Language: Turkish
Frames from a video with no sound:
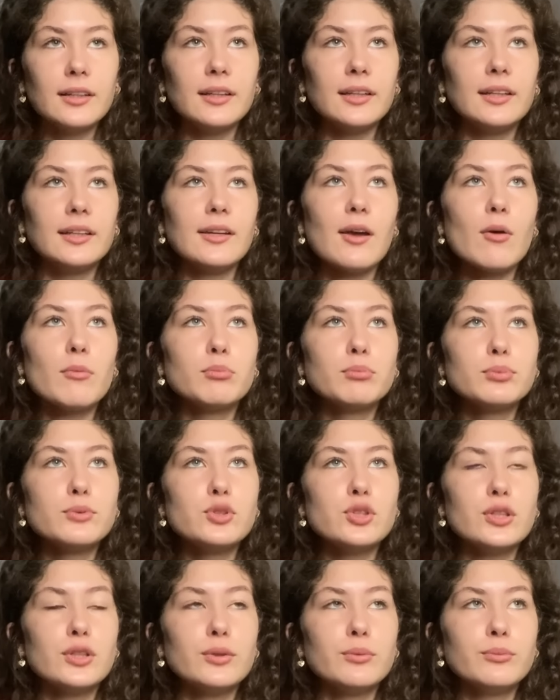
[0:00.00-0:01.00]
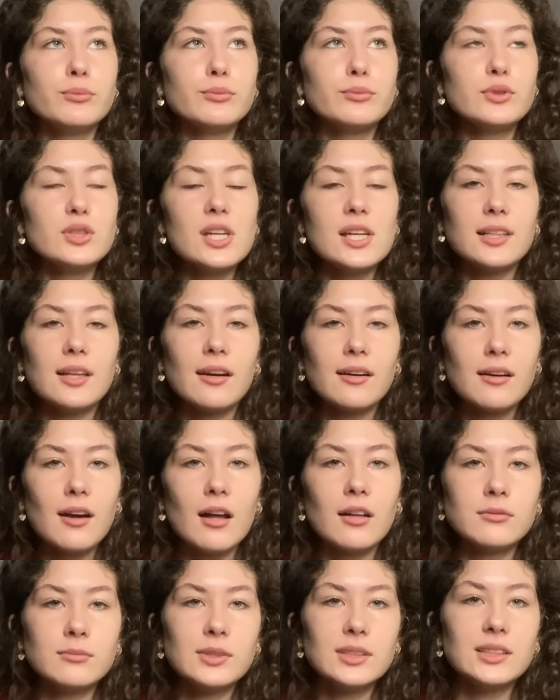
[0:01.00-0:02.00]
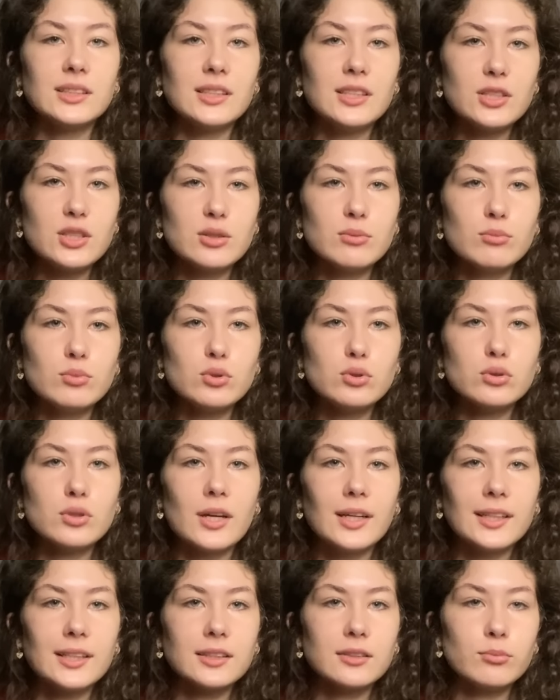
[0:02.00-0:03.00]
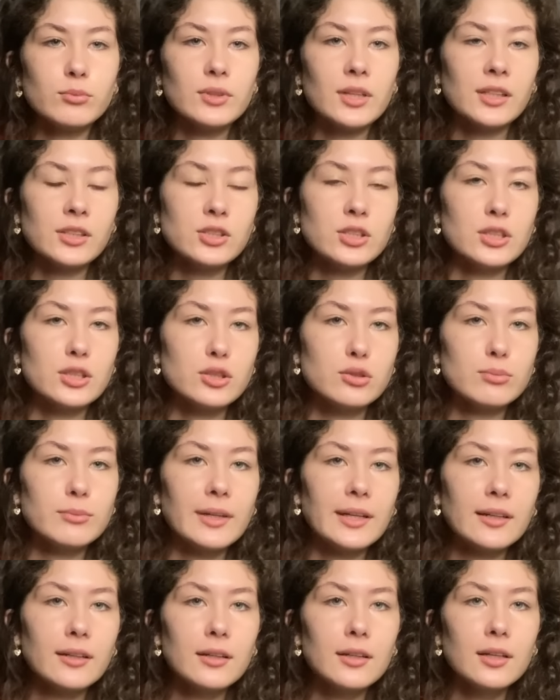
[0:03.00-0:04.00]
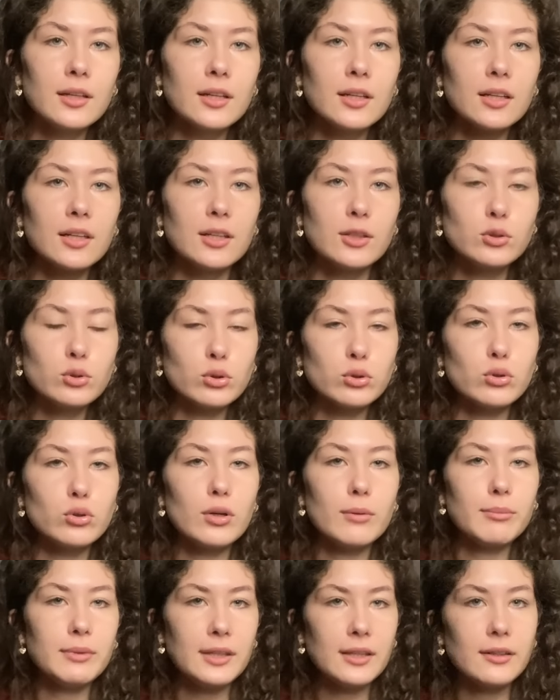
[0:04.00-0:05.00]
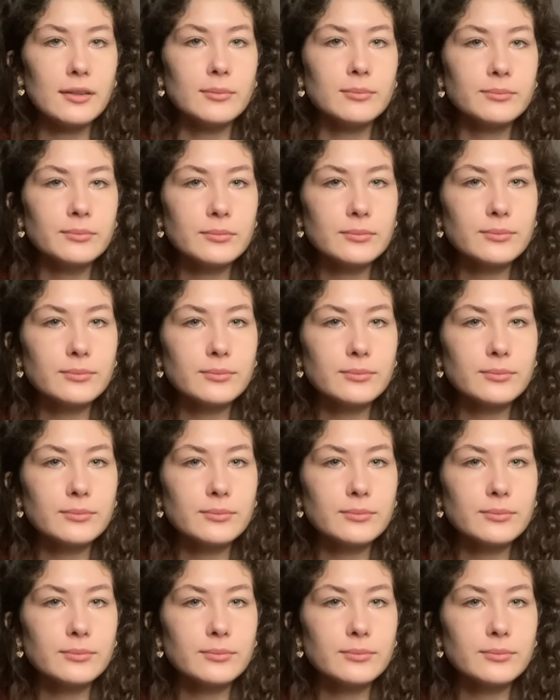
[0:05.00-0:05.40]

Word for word: yapacağım şeyler kalmadığı için bütün hayatımı ders çalışmaya döndürebilirim.